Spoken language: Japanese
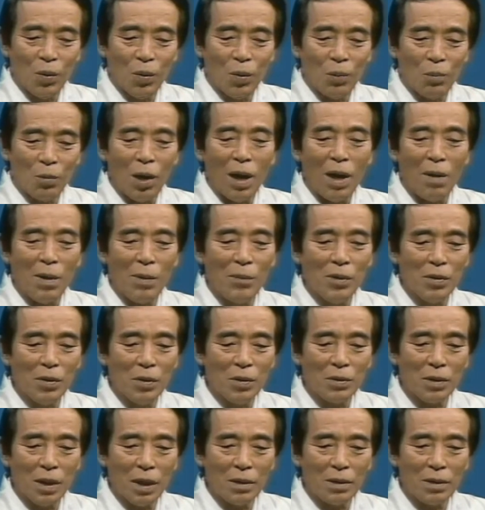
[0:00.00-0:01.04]
もう奄美の
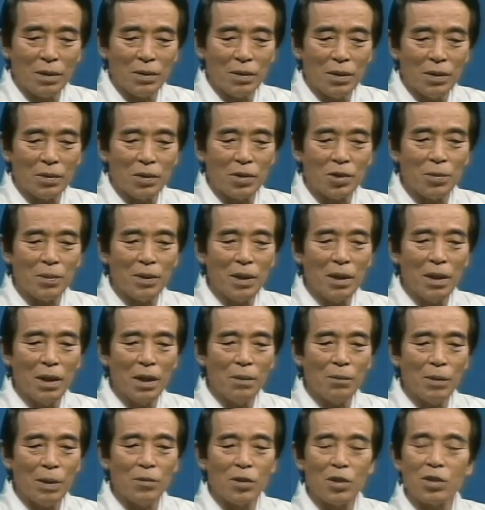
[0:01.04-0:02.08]
歌っていうと全て
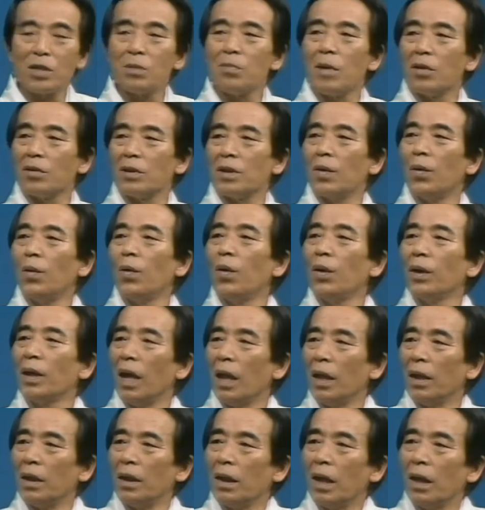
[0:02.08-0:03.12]
が奄美の島口方
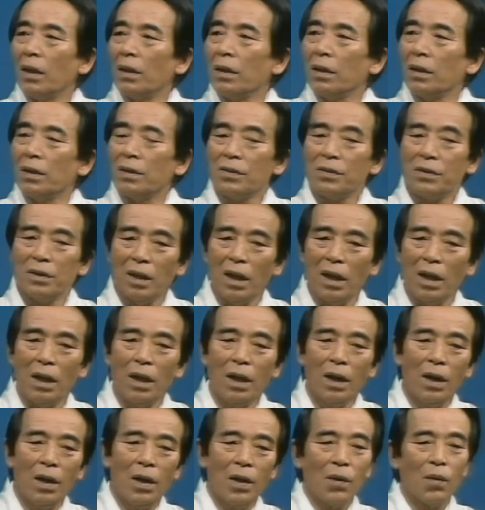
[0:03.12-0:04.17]
言なんでですね、
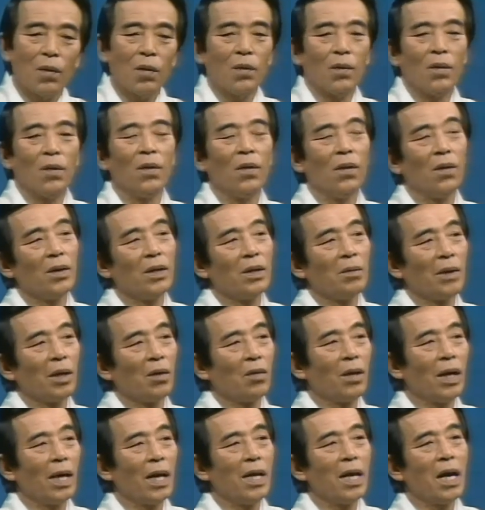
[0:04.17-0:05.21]
はい、この今
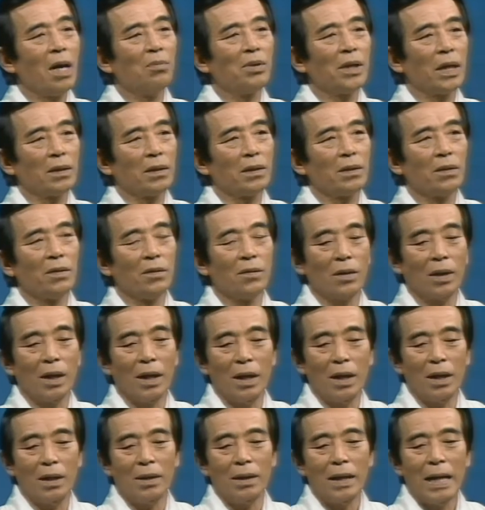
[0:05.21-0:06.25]
の「綾羽はぶら」っていうの
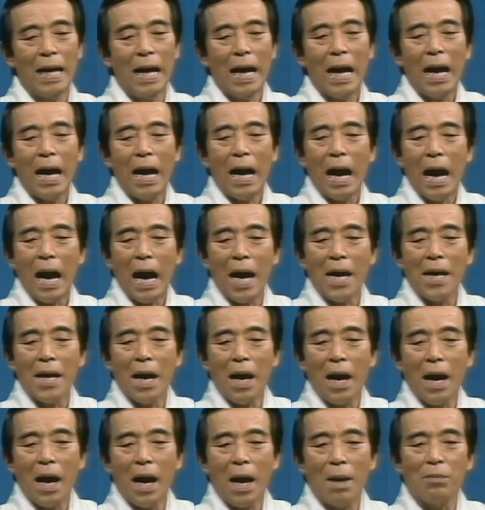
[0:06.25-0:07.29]
が「綾
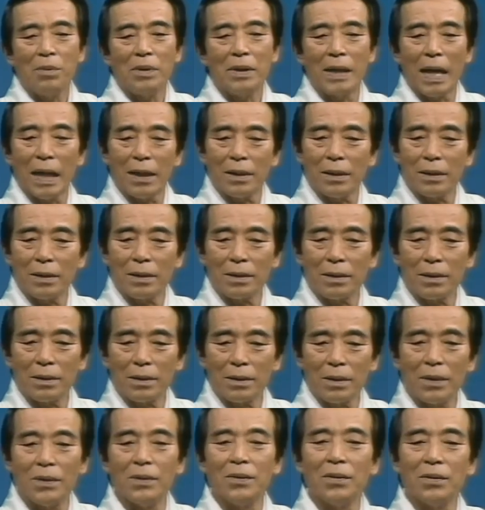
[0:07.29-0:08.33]
羽はぶら」て
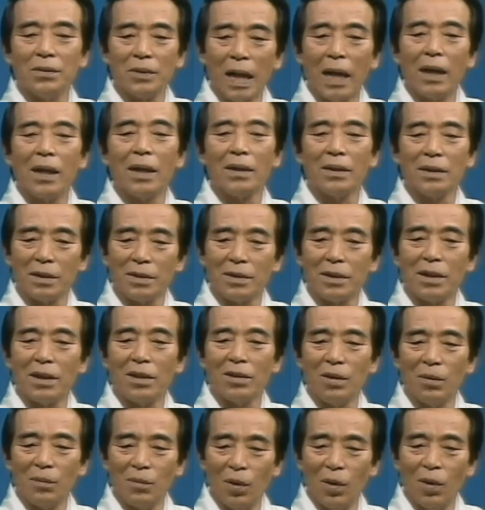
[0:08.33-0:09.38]
いう歌なんですけ
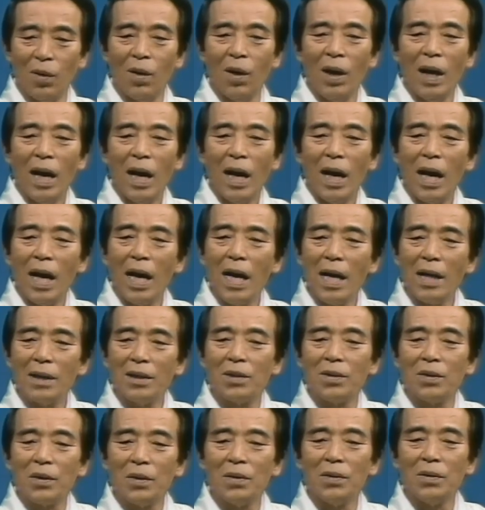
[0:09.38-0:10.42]
れども「綾
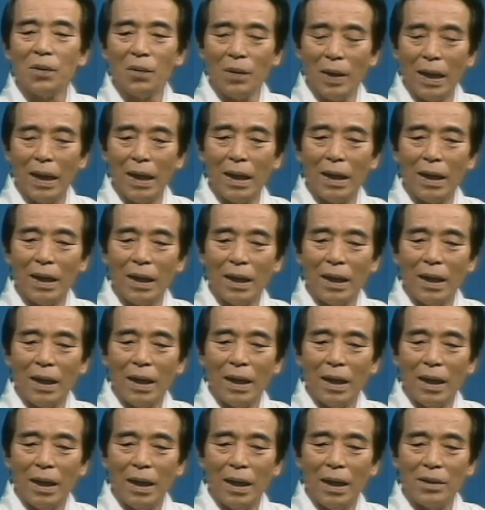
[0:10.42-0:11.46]
というのは、
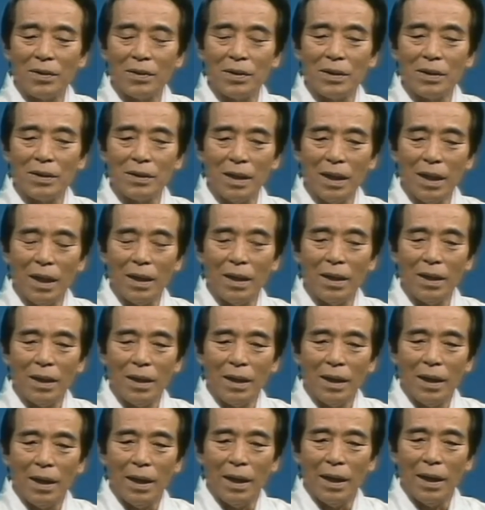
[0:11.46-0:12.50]
えー、そうですね
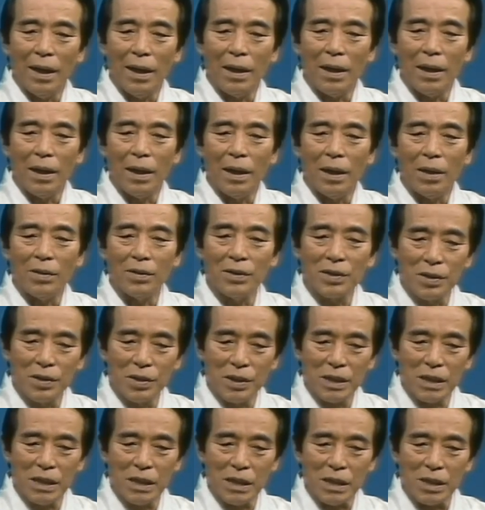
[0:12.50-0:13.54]
えー、
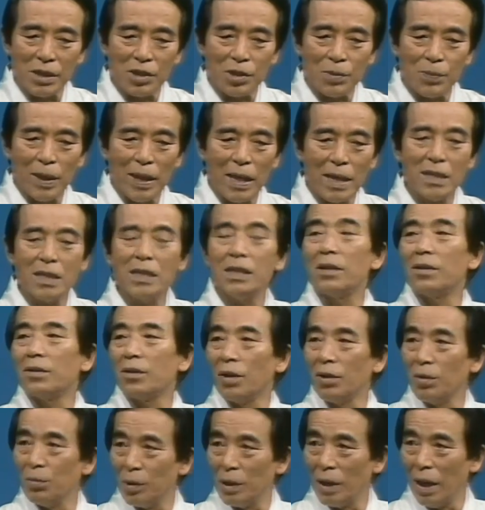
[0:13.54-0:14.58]
美しい素晴らしい
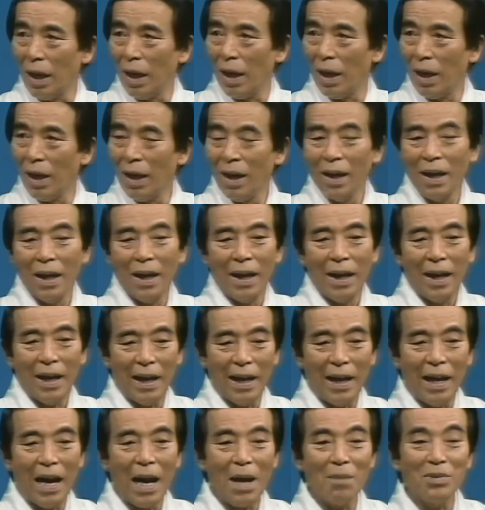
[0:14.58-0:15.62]
という意味で素晴らしい、
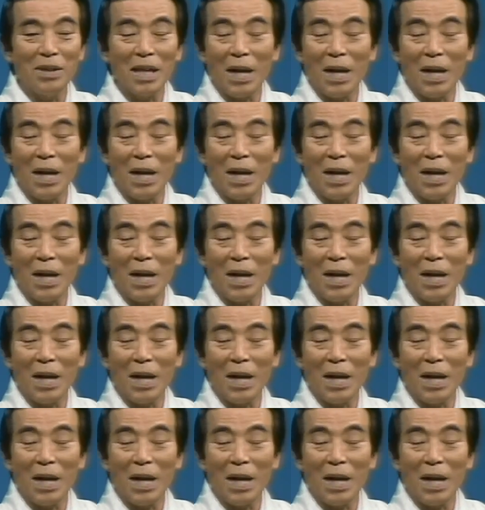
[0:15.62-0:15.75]
えー、ハブ